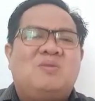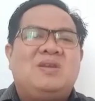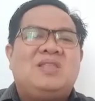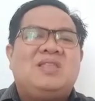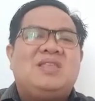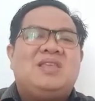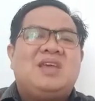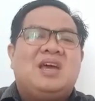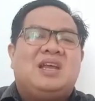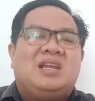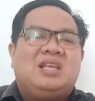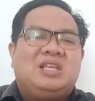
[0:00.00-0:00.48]

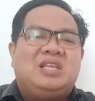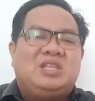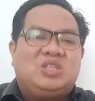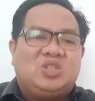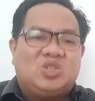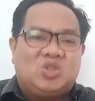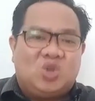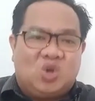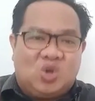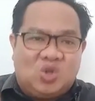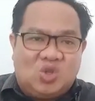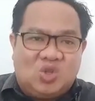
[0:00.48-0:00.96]
menjadi
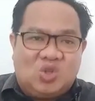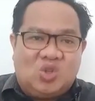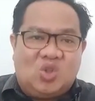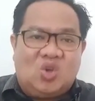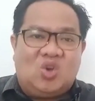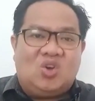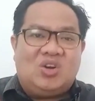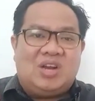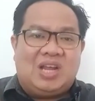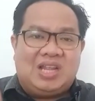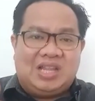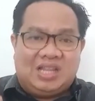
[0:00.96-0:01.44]

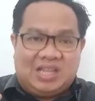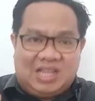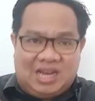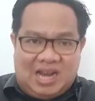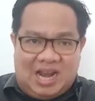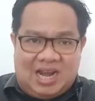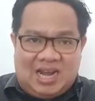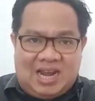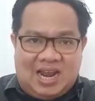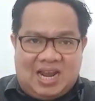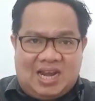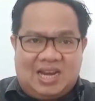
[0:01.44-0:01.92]
contoh dan
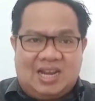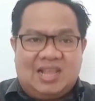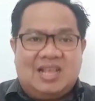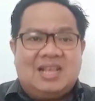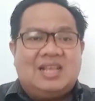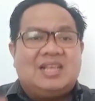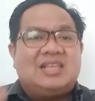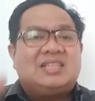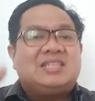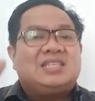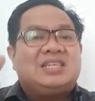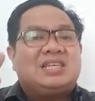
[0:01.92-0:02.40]
teladan
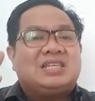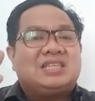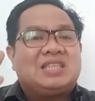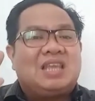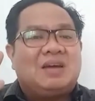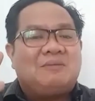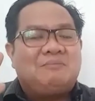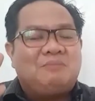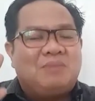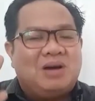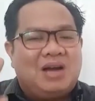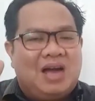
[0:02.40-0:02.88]

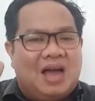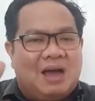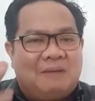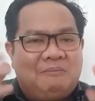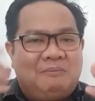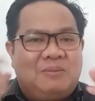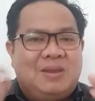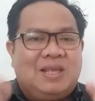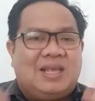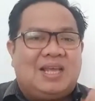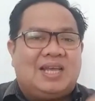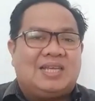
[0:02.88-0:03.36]
serta
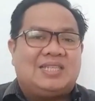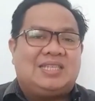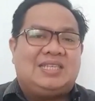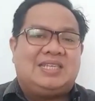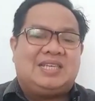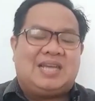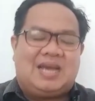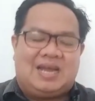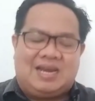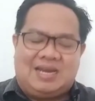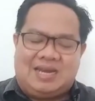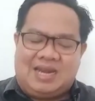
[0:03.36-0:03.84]

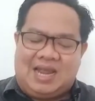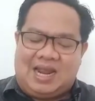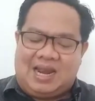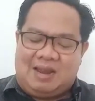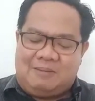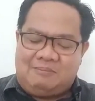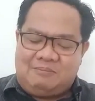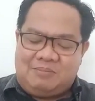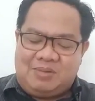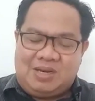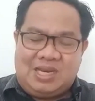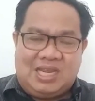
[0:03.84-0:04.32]
mengaplikasikan
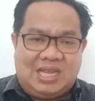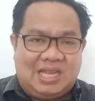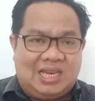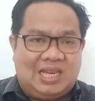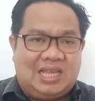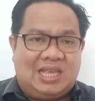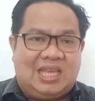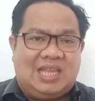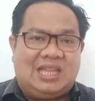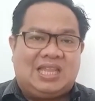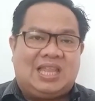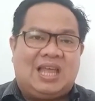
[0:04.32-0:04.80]
dalam
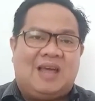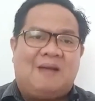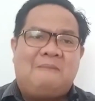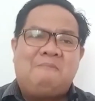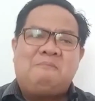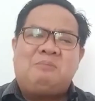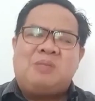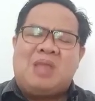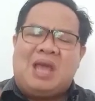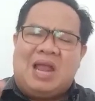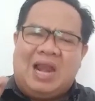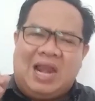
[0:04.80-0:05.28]
diri kita.
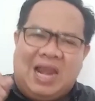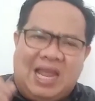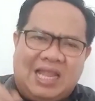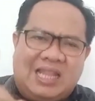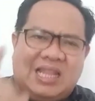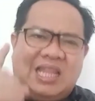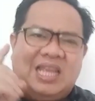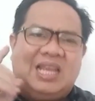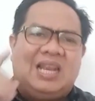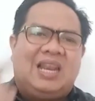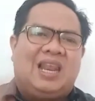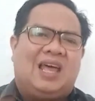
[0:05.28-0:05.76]

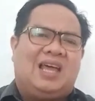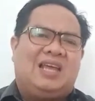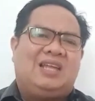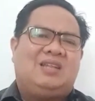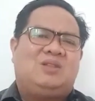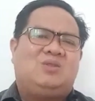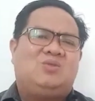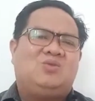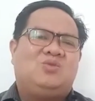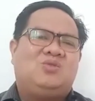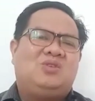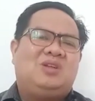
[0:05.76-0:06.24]
Latihlah
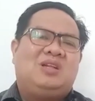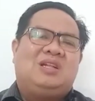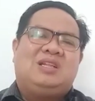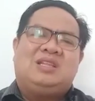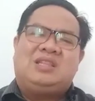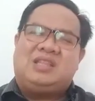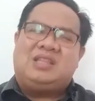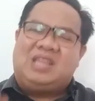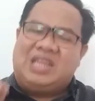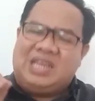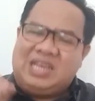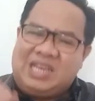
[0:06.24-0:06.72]
itu.
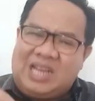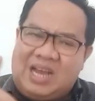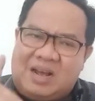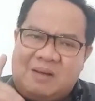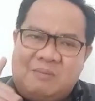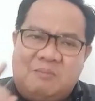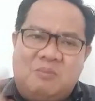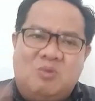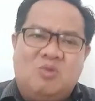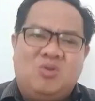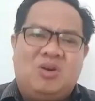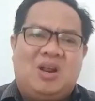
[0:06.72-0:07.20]
Tidak
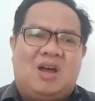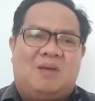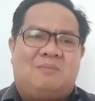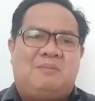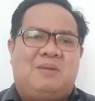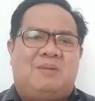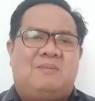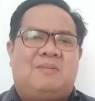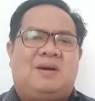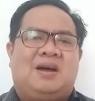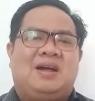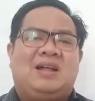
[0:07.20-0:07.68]
mudah
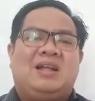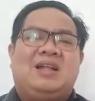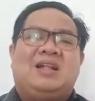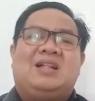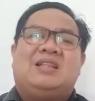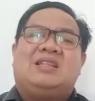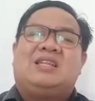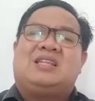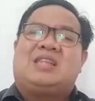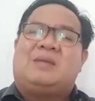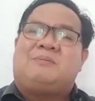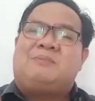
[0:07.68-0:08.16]
memang,
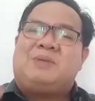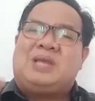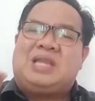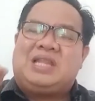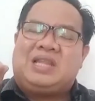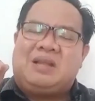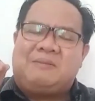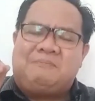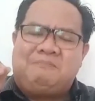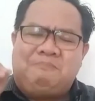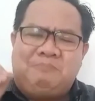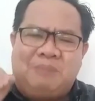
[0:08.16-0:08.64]
tetapi
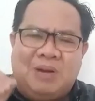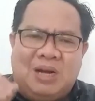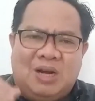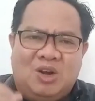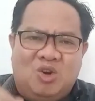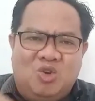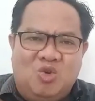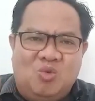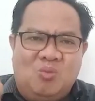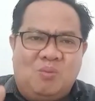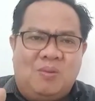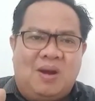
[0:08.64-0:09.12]
kita
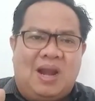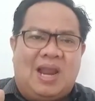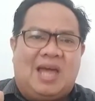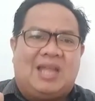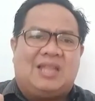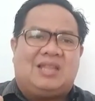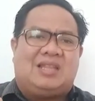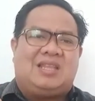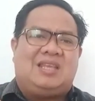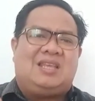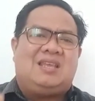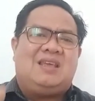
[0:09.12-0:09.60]
perlu
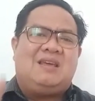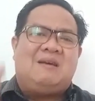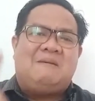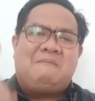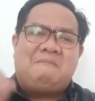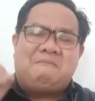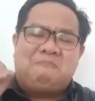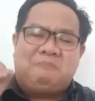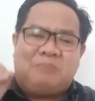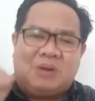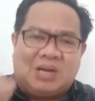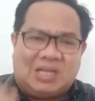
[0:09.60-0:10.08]
melatih,
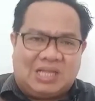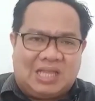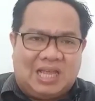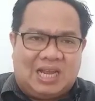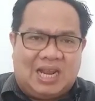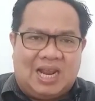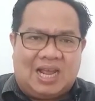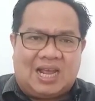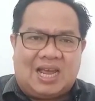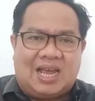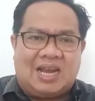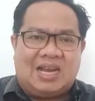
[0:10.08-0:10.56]

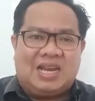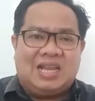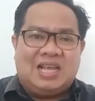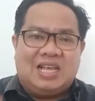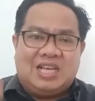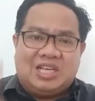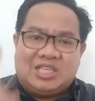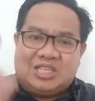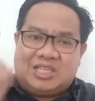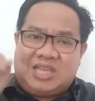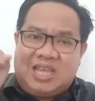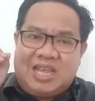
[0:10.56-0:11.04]
pertarakan
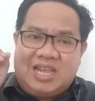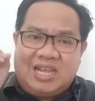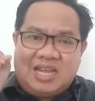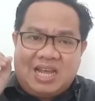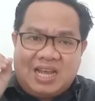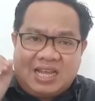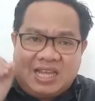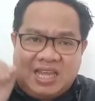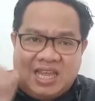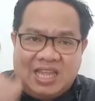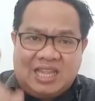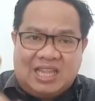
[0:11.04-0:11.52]

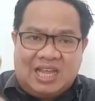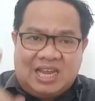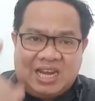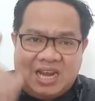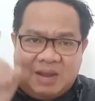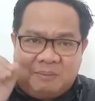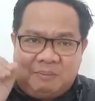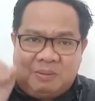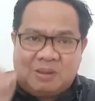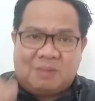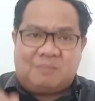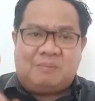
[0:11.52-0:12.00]
sehingga kita
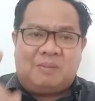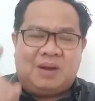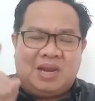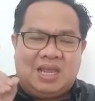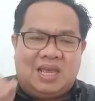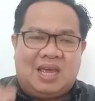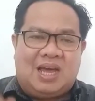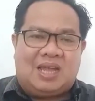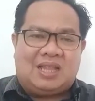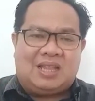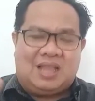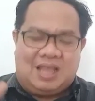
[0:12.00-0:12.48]
dapat
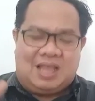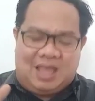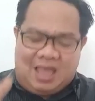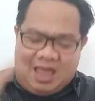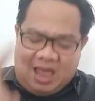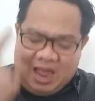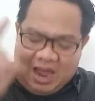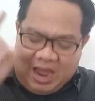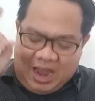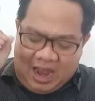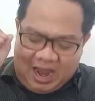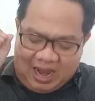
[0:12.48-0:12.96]
melihat
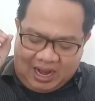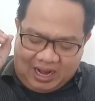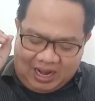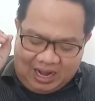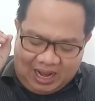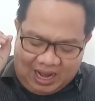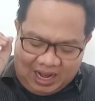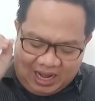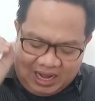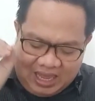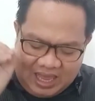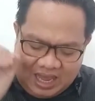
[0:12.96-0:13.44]

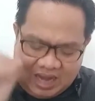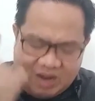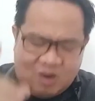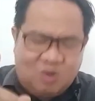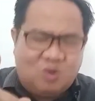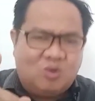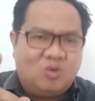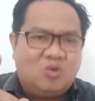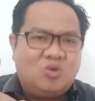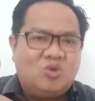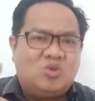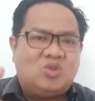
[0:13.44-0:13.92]
hal-hal yang
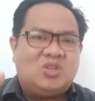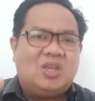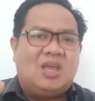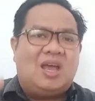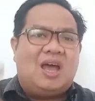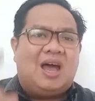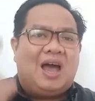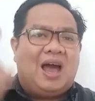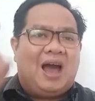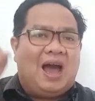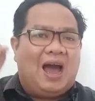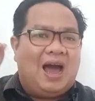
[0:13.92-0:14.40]
kudus,
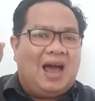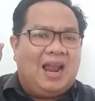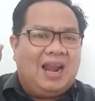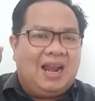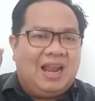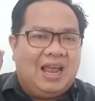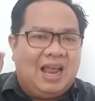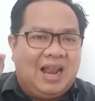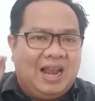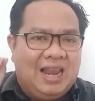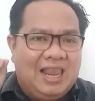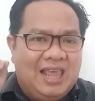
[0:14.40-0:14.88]

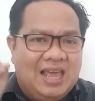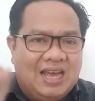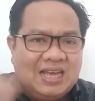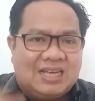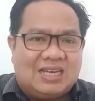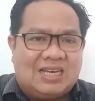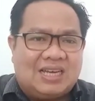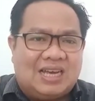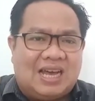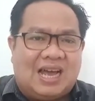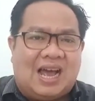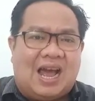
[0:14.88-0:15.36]
hal-hal yang
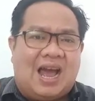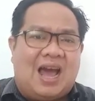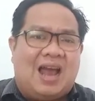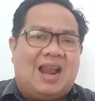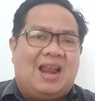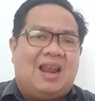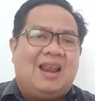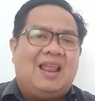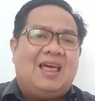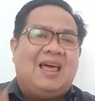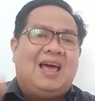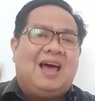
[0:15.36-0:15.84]

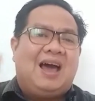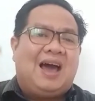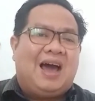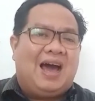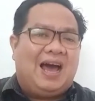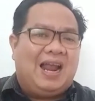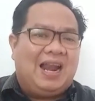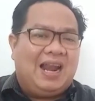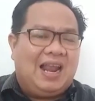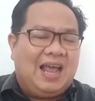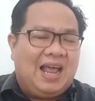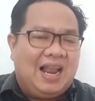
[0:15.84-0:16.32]
kekal,
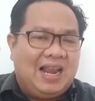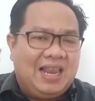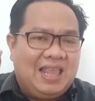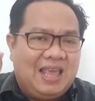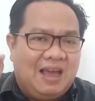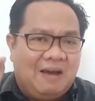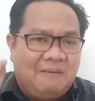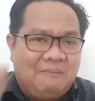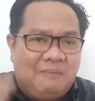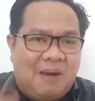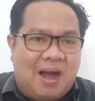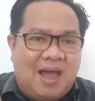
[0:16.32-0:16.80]
hal-hal
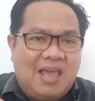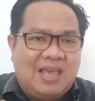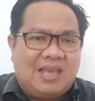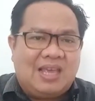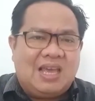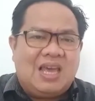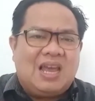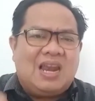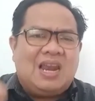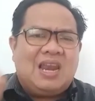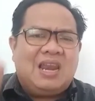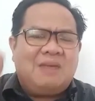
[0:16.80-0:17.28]
yang baik
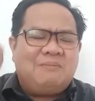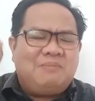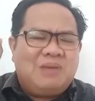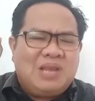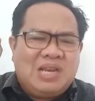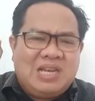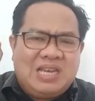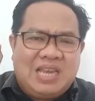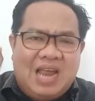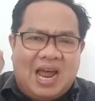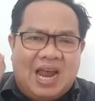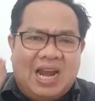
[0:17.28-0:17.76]

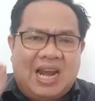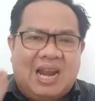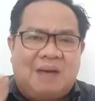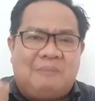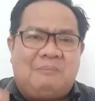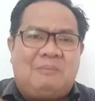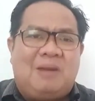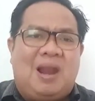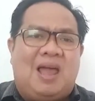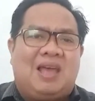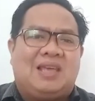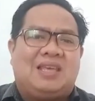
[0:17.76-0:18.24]
lebih
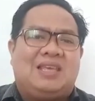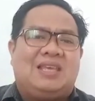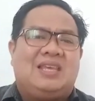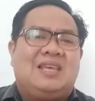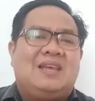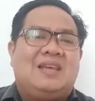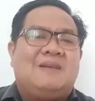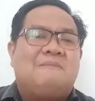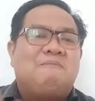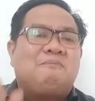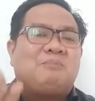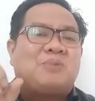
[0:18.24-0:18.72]
dalam lagi
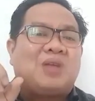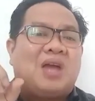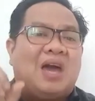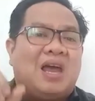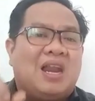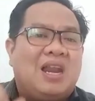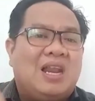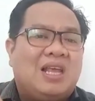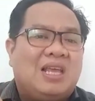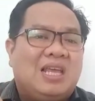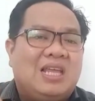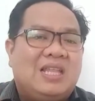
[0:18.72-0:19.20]

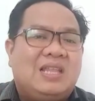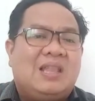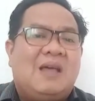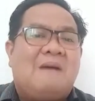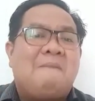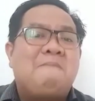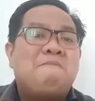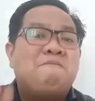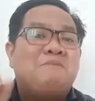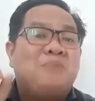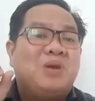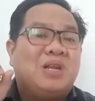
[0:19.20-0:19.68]
karena kita
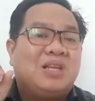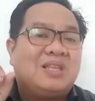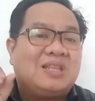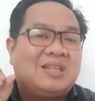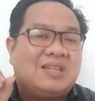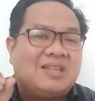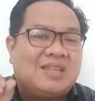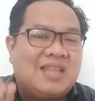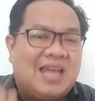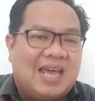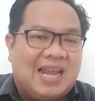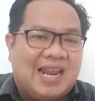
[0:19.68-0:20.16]

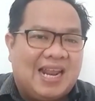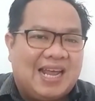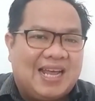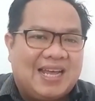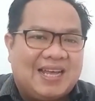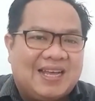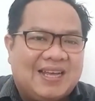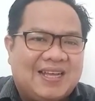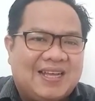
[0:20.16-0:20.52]
bertarak.